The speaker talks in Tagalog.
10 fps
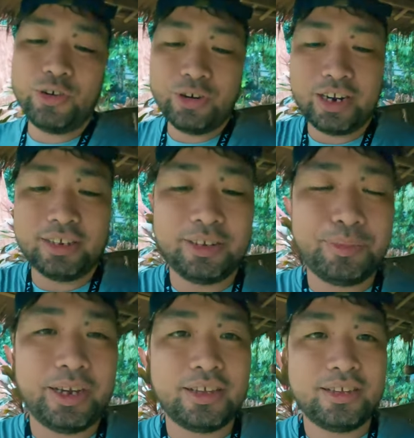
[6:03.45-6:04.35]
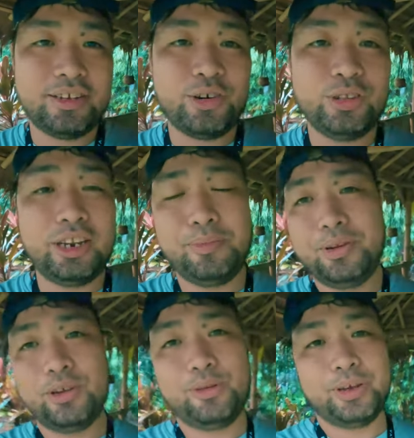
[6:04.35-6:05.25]
yung oras sa pag road trip
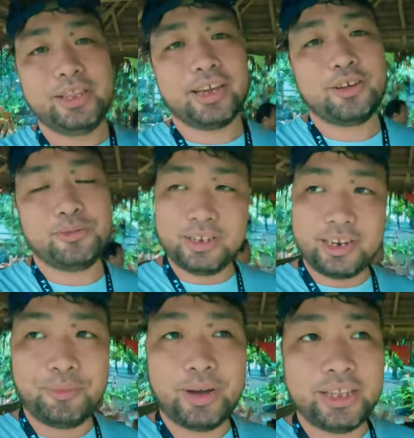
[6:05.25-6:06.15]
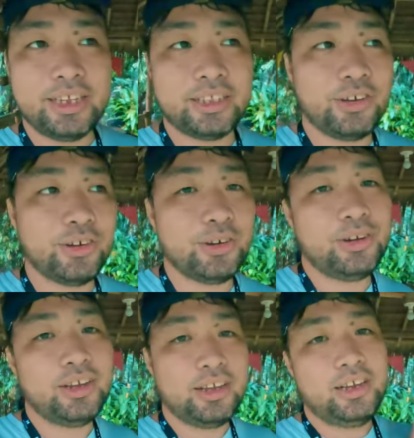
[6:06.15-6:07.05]
nyo, pwede kayong mag-drop by dito.
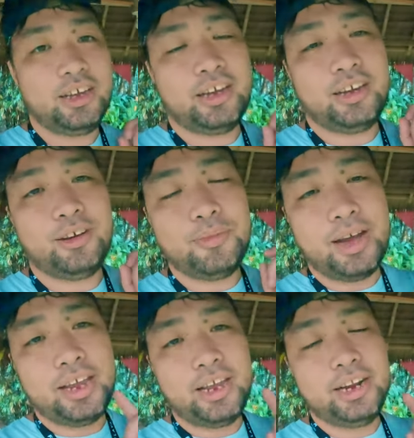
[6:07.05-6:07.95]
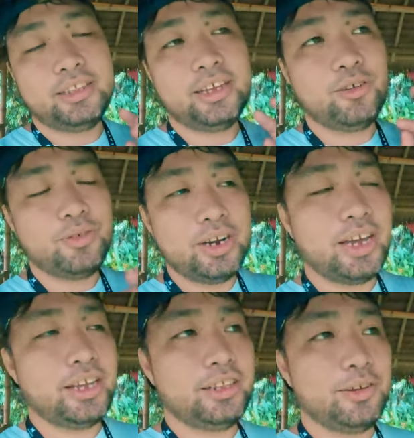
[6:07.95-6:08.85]
Uh, kumain and then
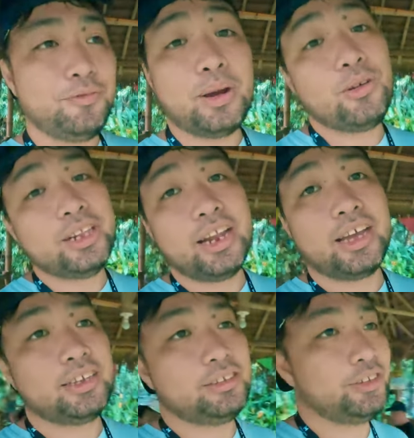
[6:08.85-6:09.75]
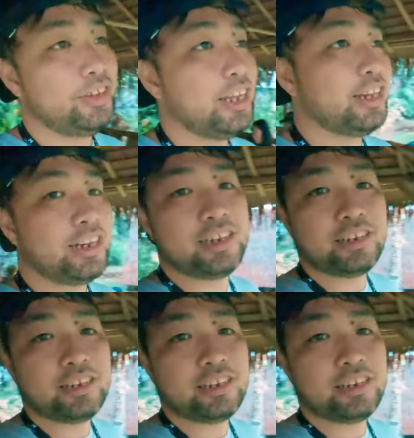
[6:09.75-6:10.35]
overnight if pagod na. So ayan.